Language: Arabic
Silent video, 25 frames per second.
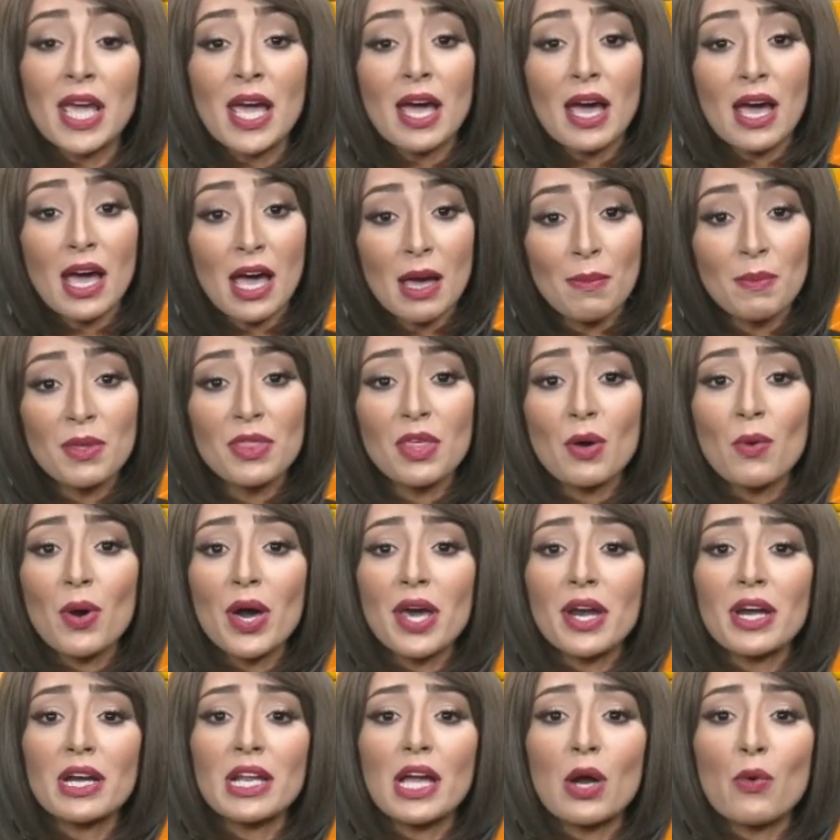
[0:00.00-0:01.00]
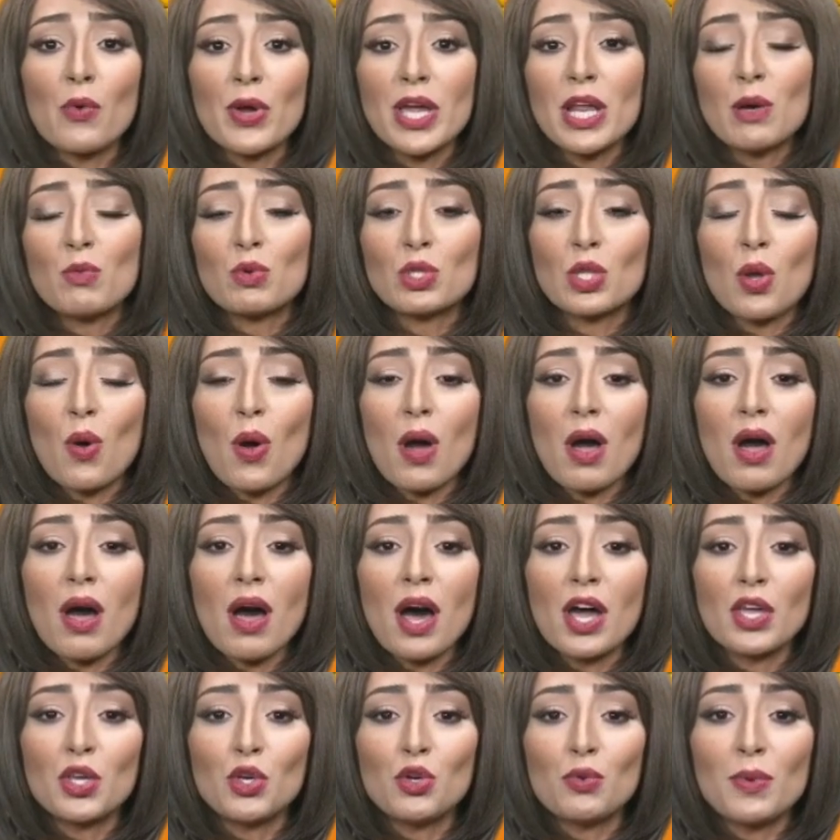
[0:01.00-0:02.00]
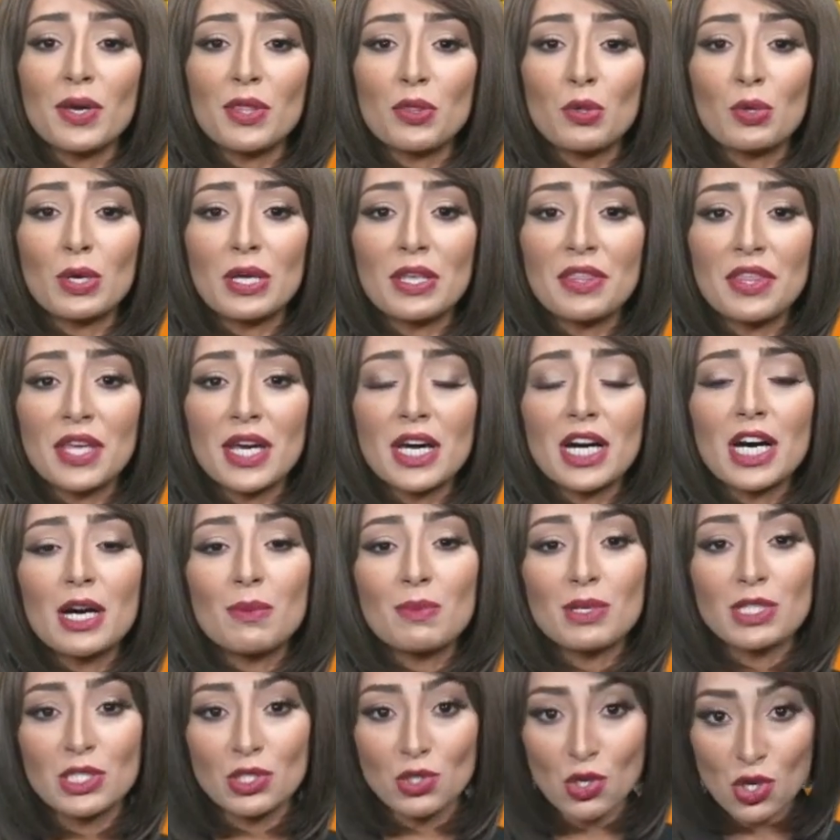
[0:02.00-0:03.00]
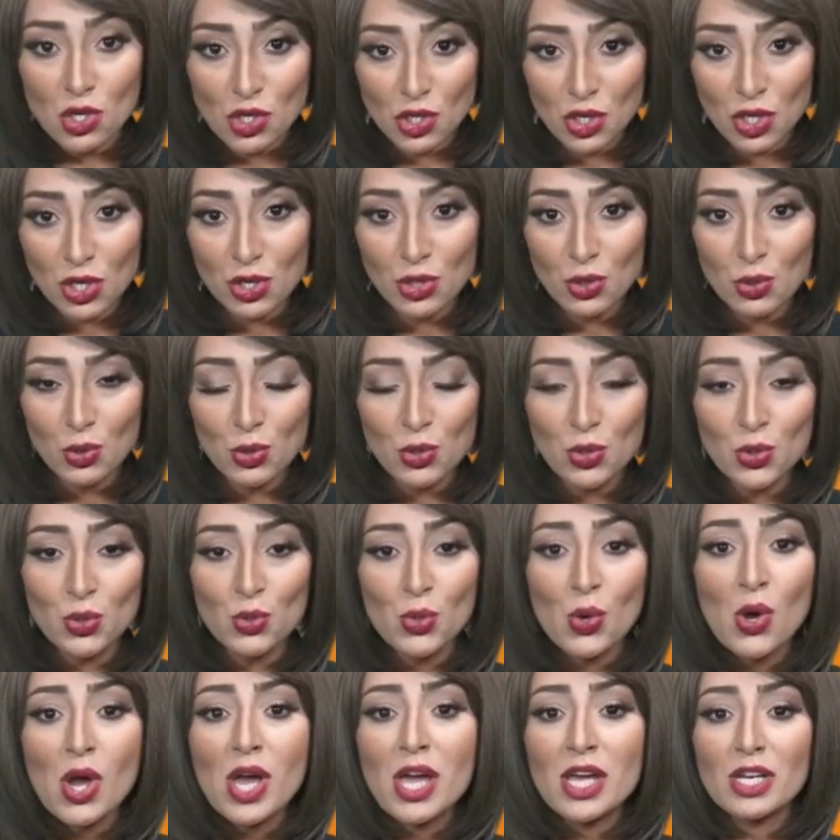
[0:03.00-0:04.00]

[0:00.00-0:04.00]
أهم الظواهر الجوية المتوقعة يوم الثلاثاء 15 يونيو